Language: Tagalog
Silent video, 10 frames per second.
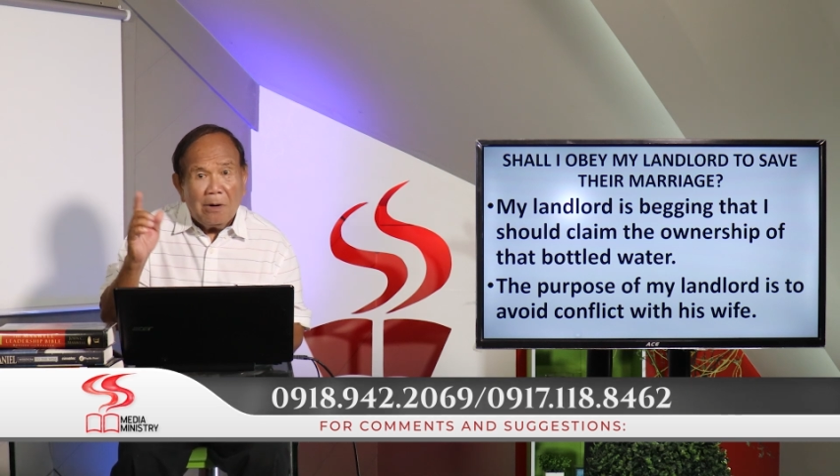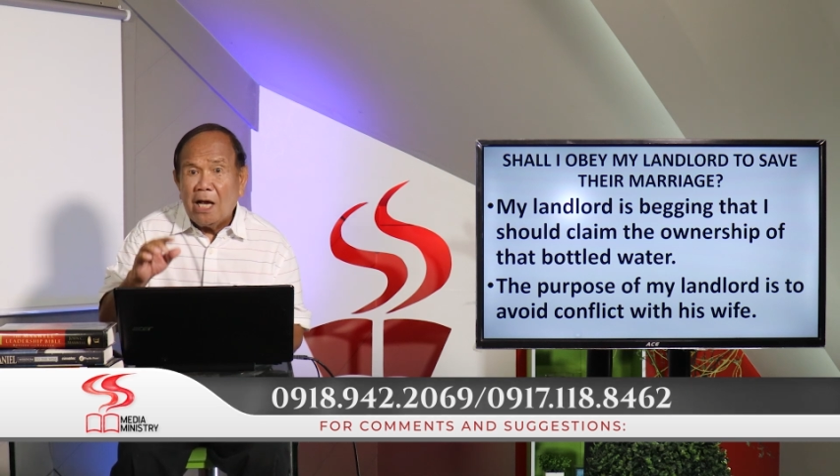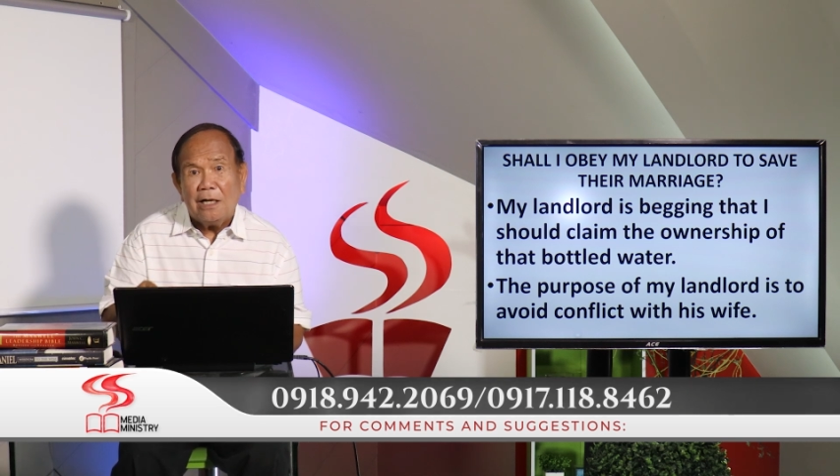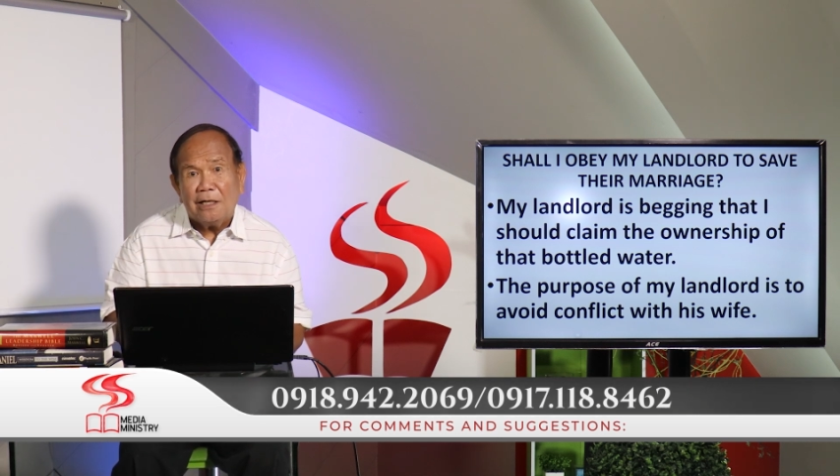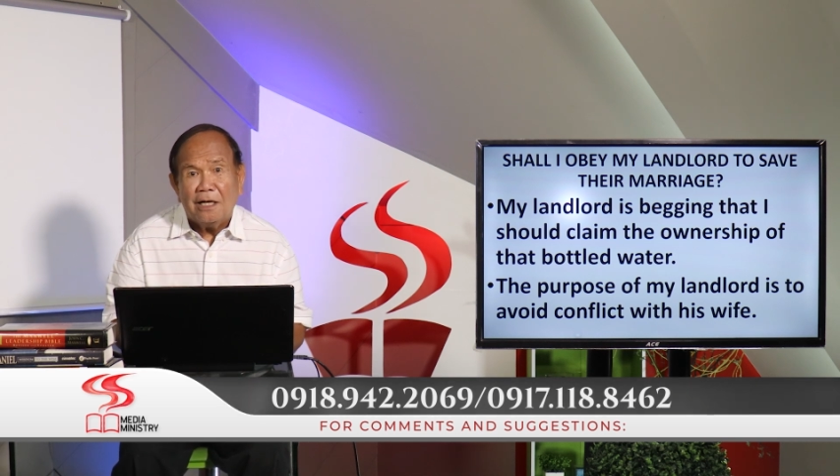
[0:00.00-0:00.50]

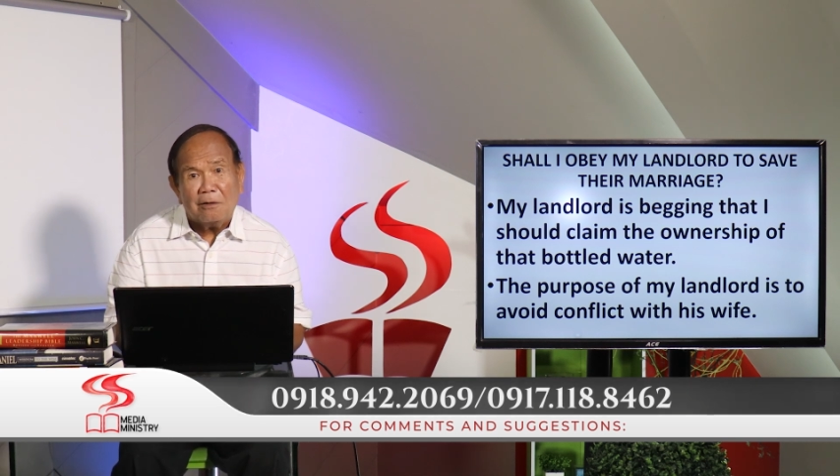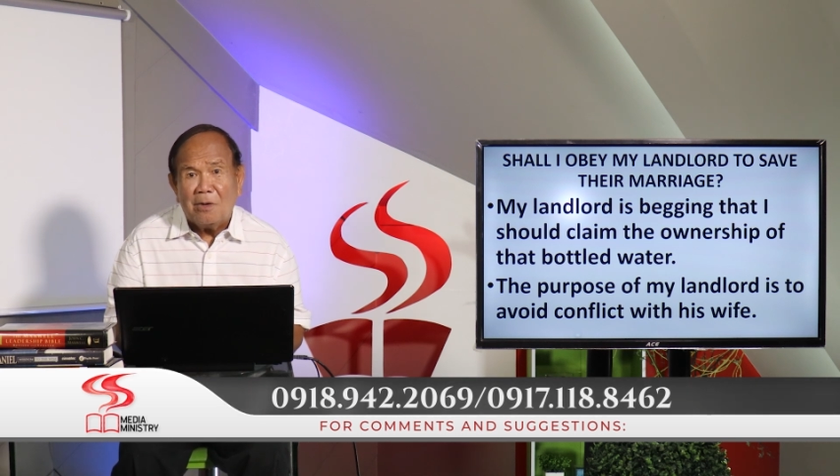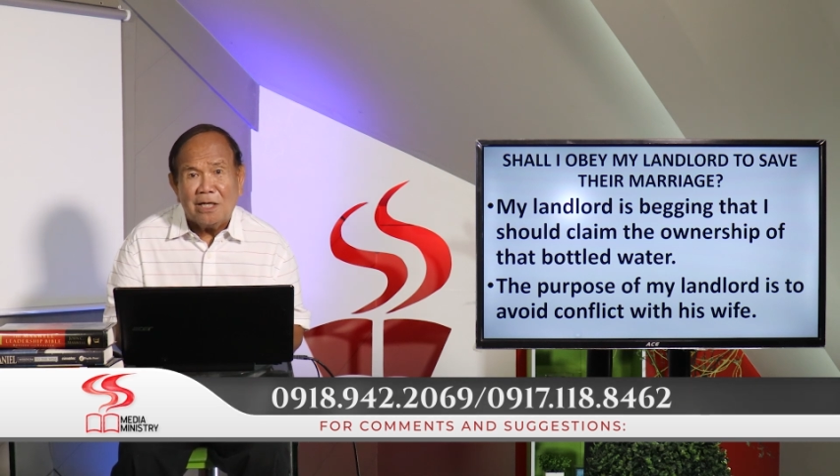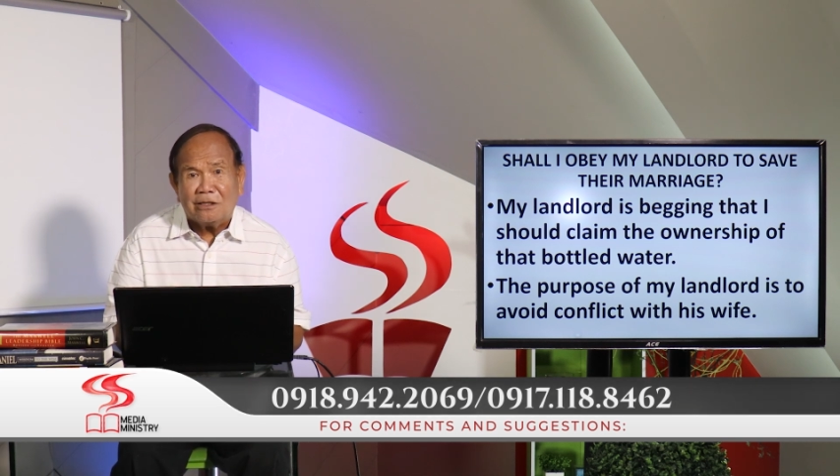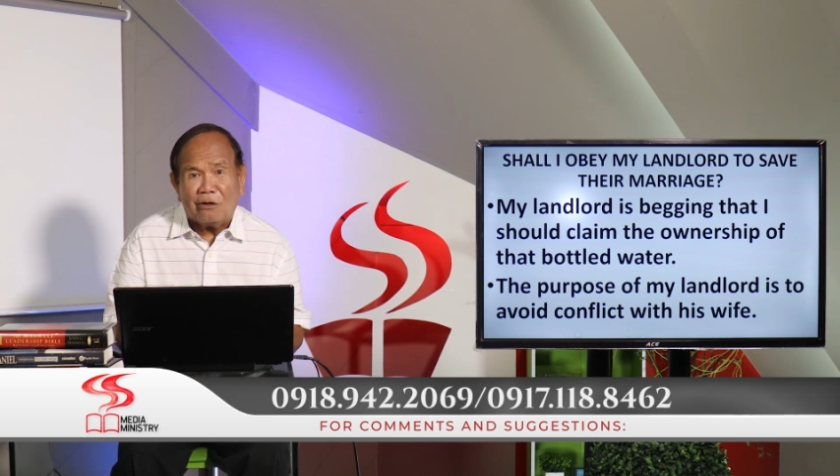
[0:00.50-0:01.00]
bahala dayag
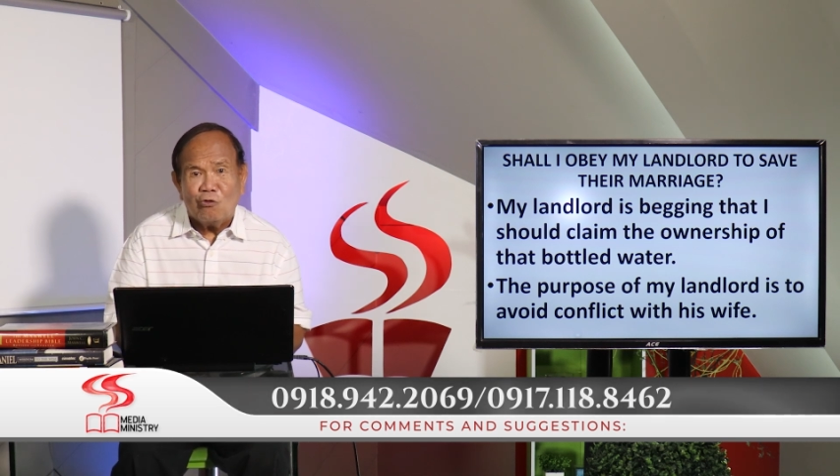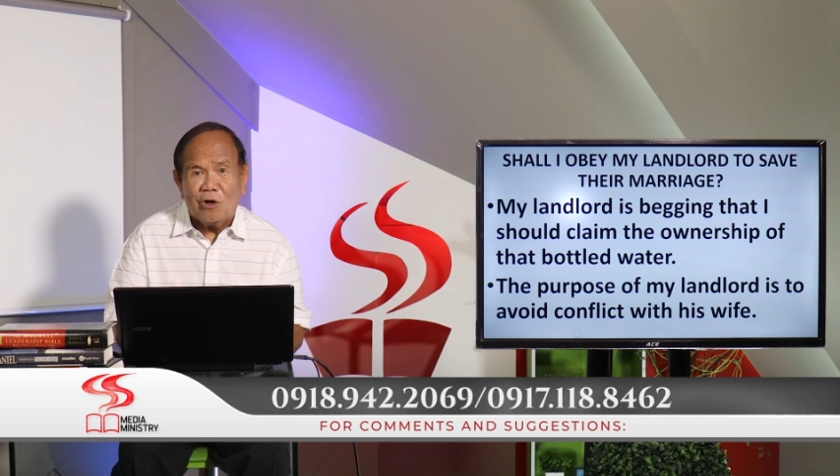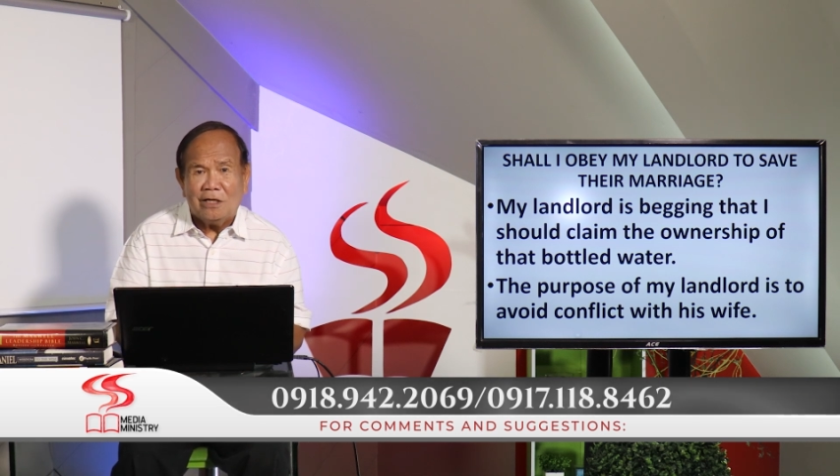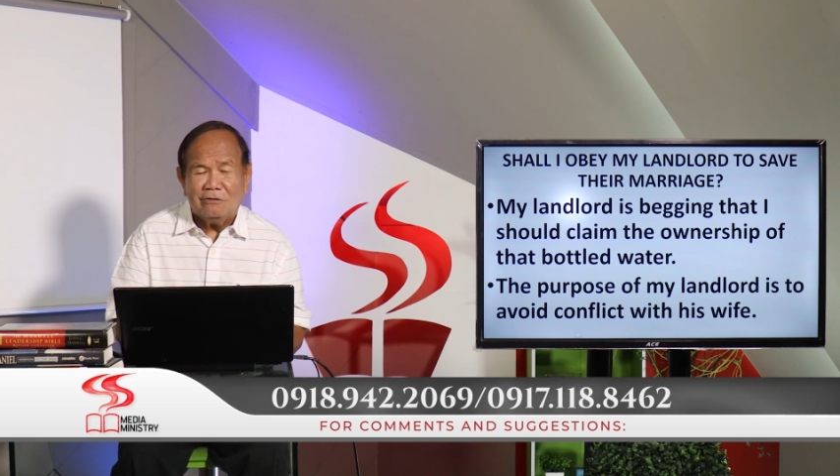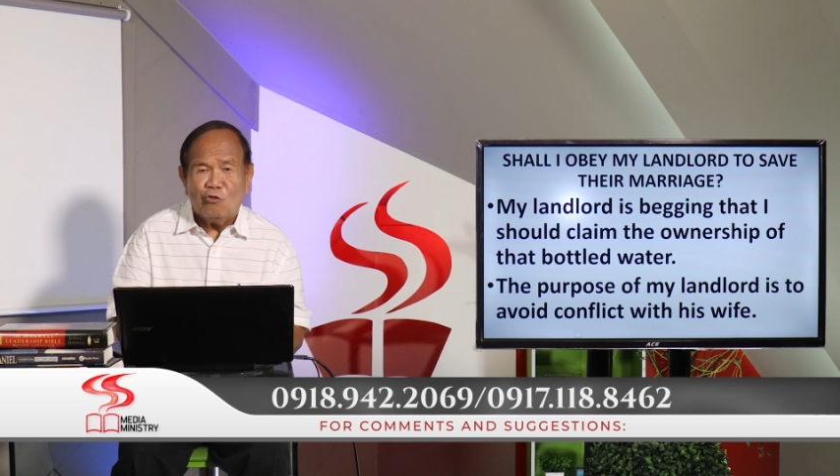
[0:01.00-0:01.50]
mga
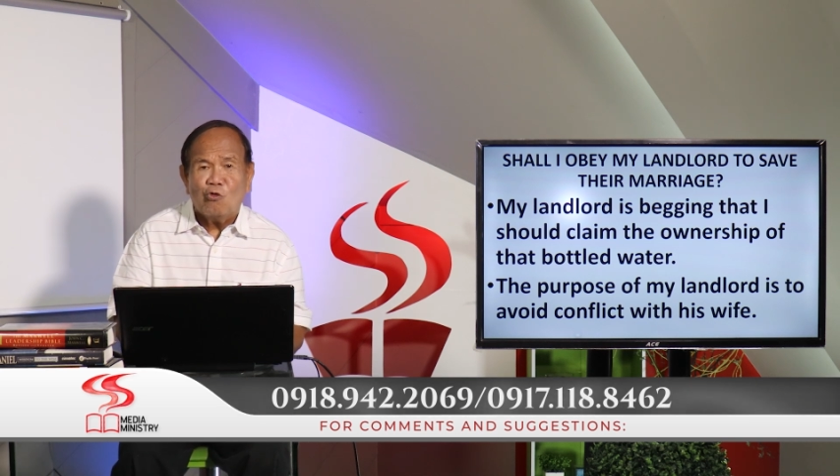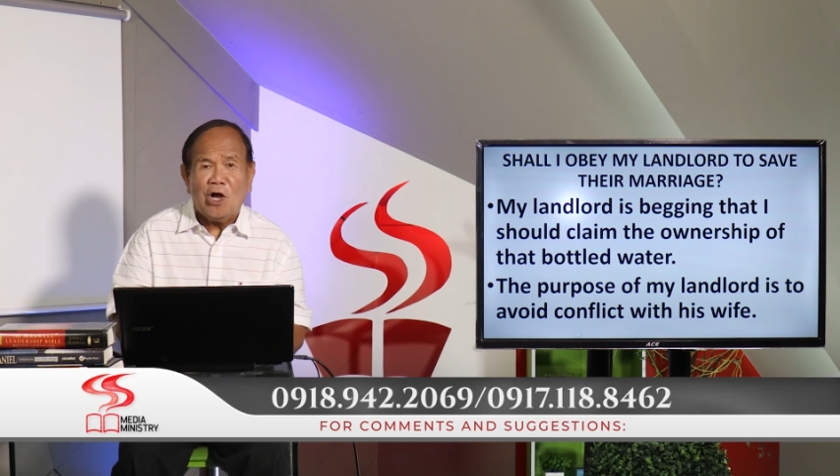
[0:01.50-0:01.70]
tarungan o